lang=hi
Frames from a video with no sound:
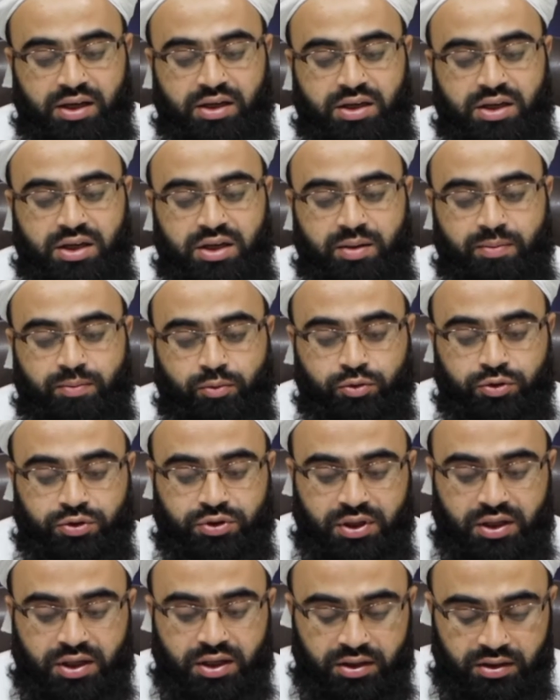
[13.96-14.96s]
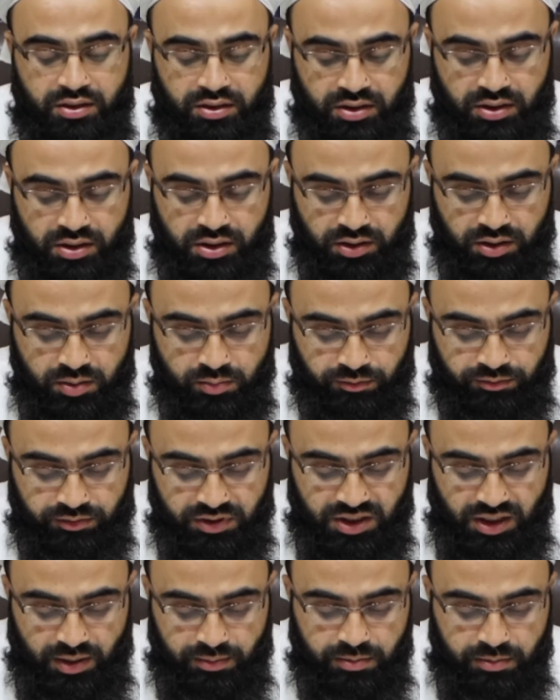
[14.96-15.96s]
कि ये पूछते हैं मुफ्ती
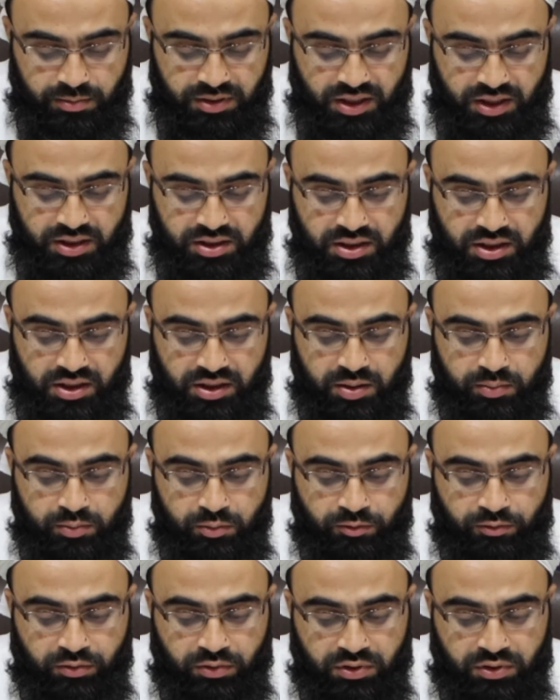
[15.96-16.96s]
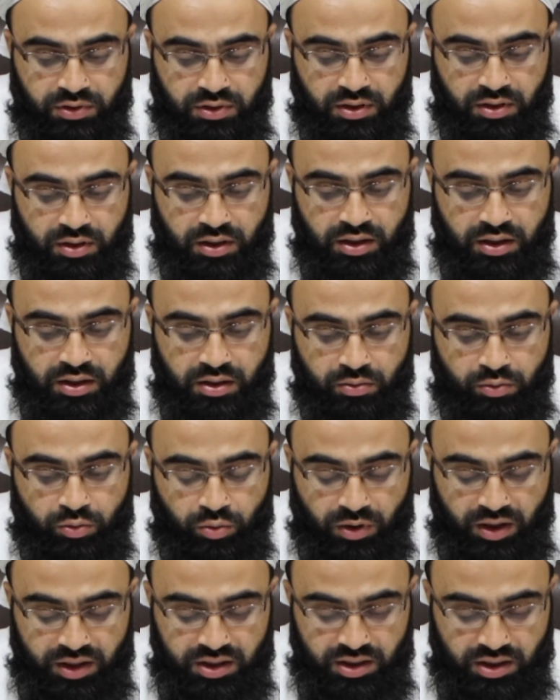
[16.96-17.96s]
साहब ही बताइए कि मुफ्त
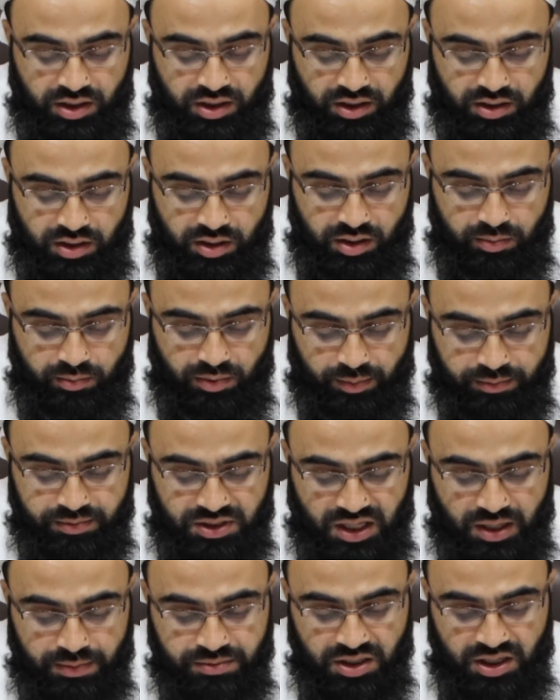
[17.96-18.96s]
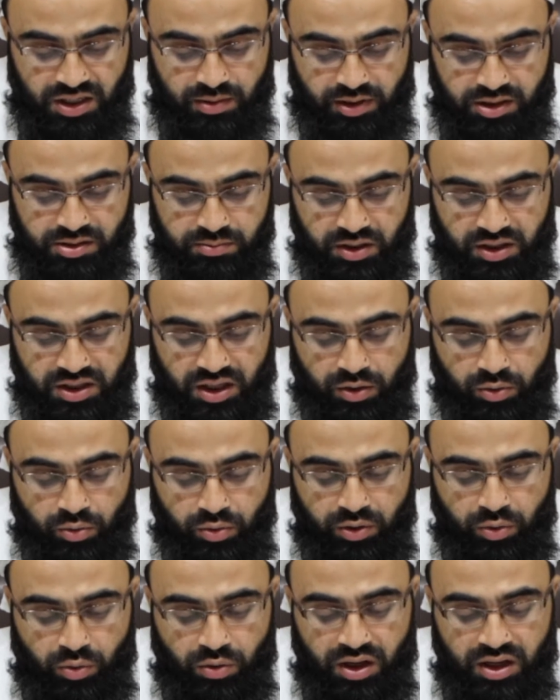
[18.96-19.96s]
हुआ ये कि इमाम साहब से नमाज में क्या
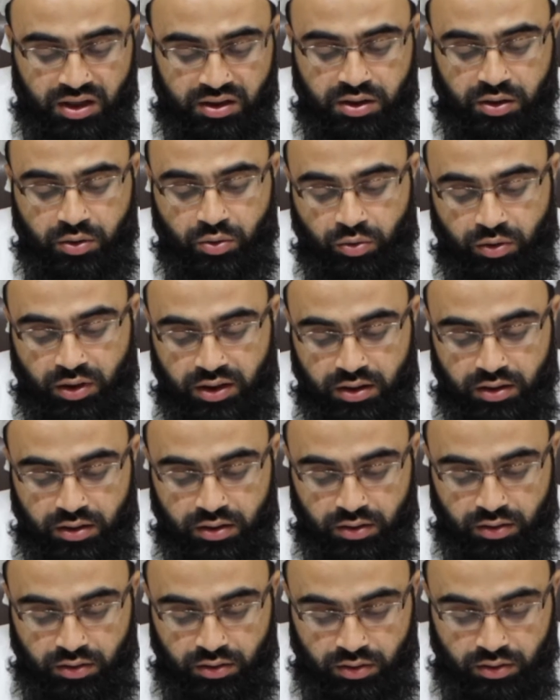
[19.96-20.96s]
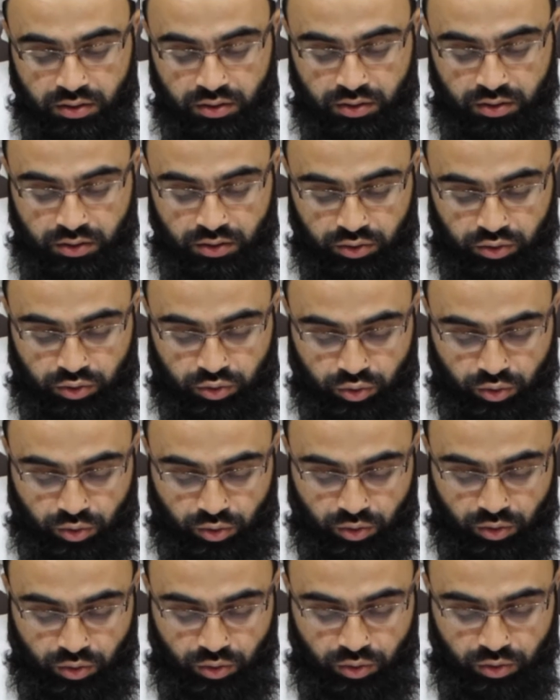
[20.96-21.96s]
हुई कोई गलती हो गई
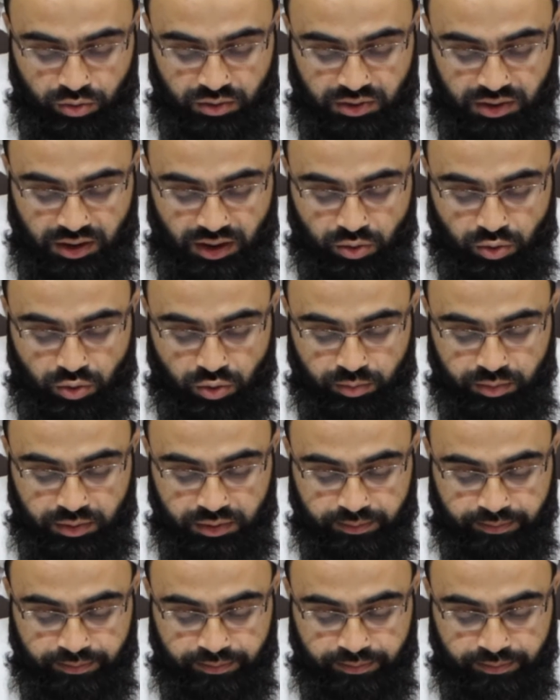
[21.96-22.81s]
तो क्या हुक्म है